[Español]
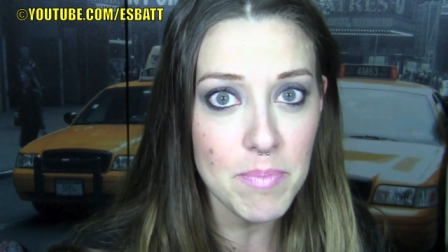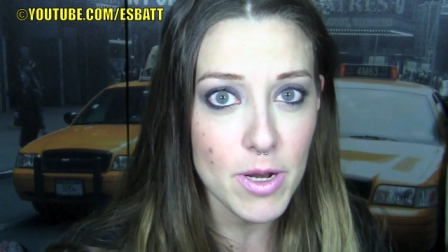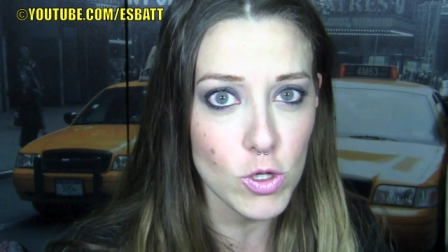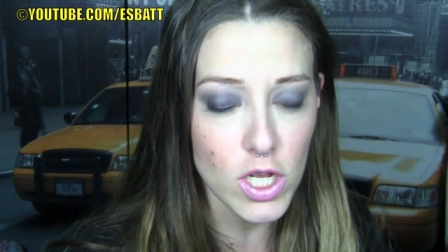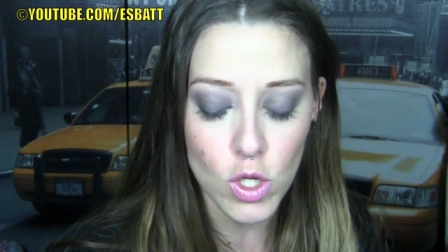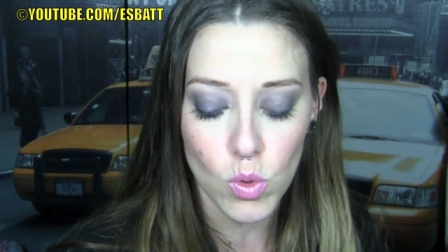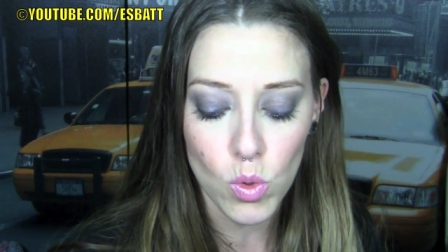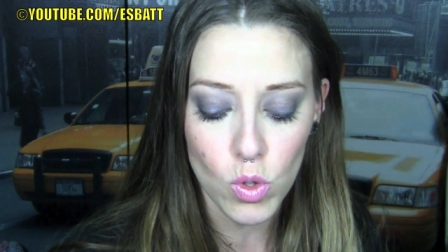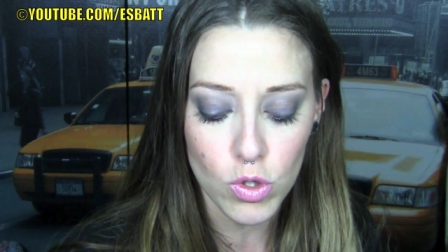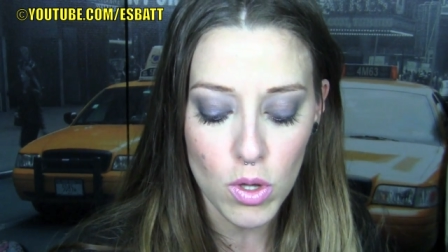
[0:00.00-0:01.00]
Pero tiene
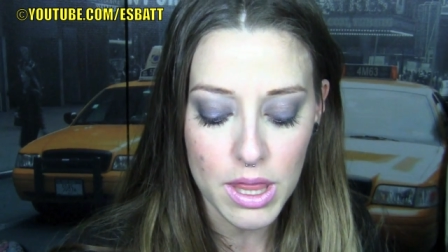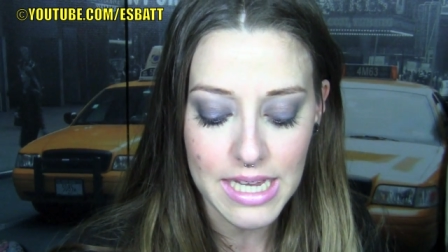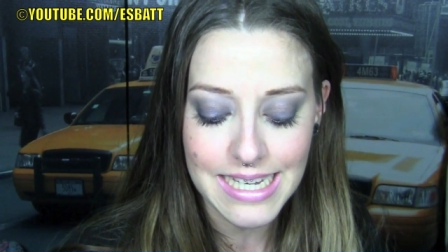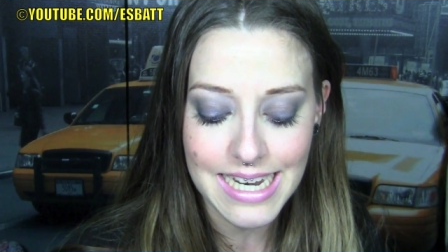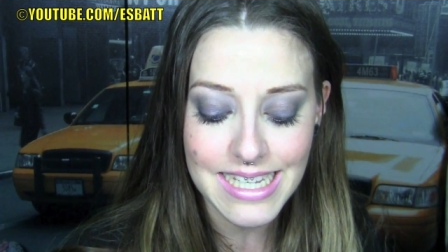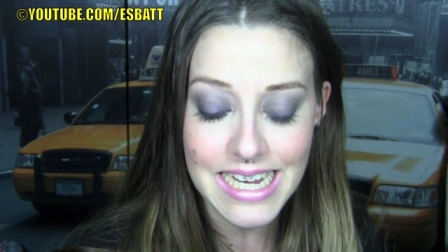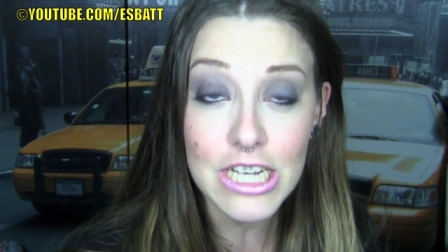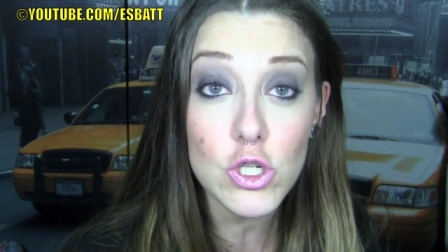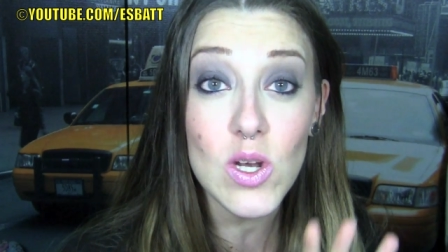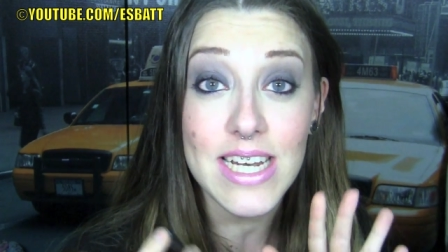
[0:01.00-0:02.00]
truco. Entonces, en este
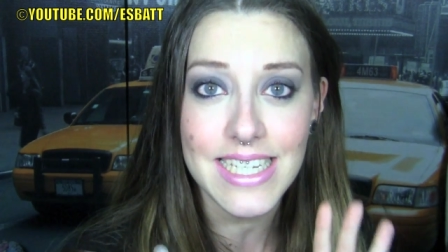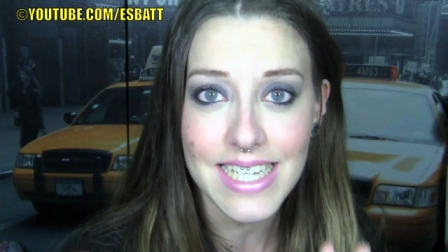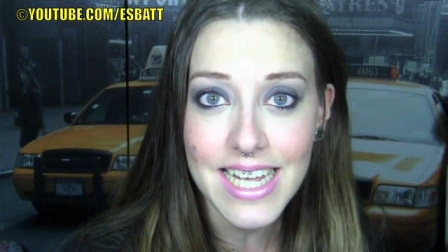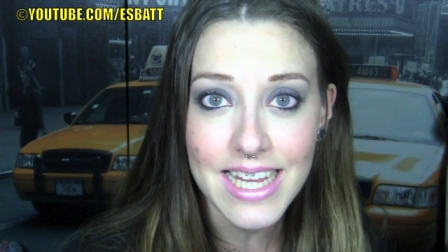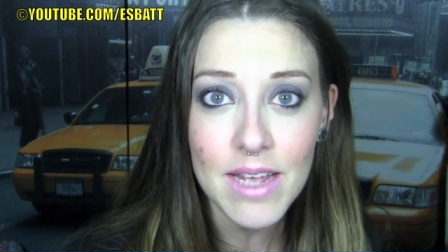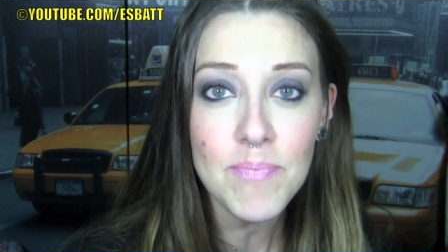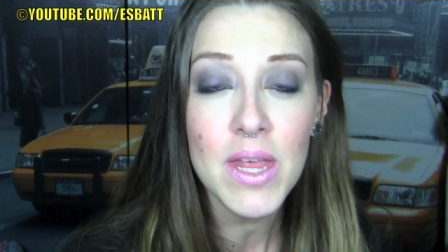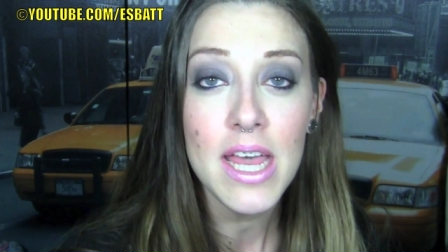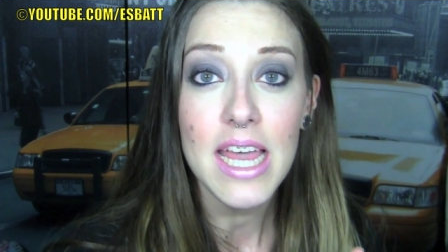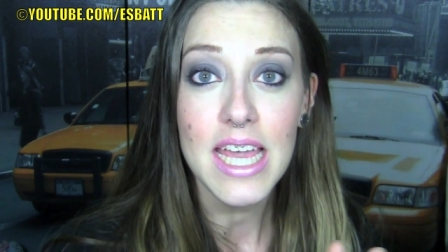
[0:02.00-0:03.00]
caso, el 7
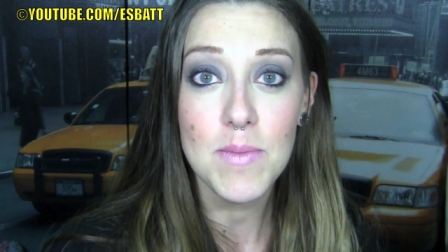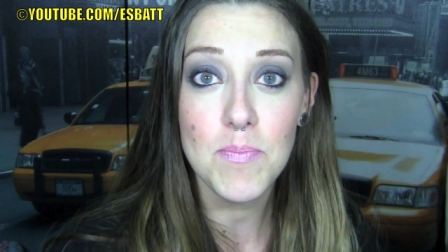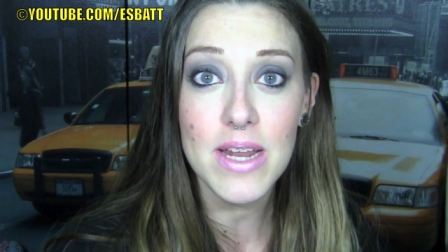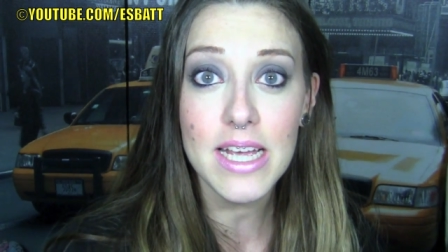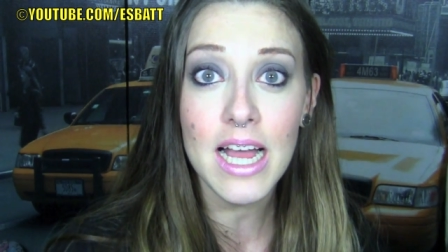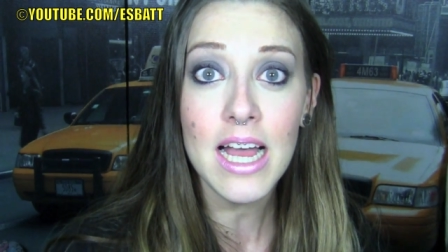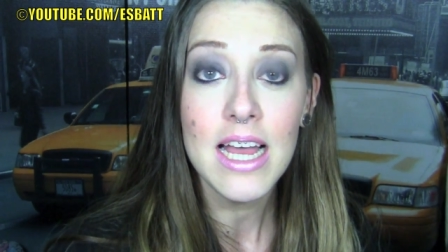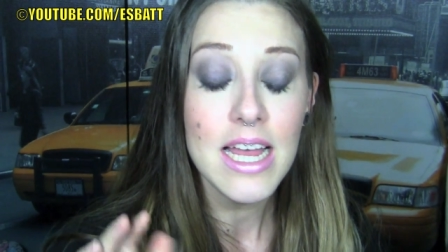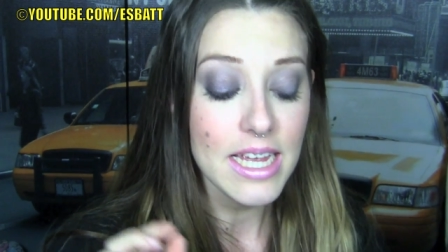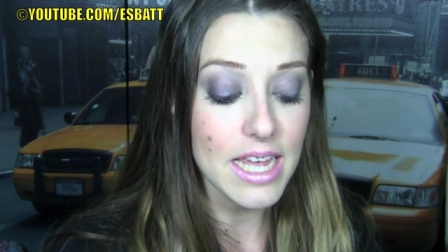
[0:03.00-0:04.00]
implica
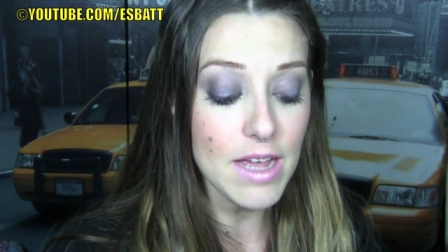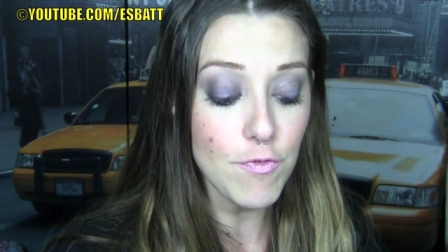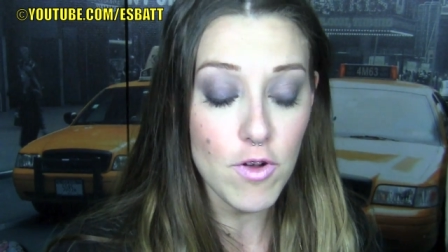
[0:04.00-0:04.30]
que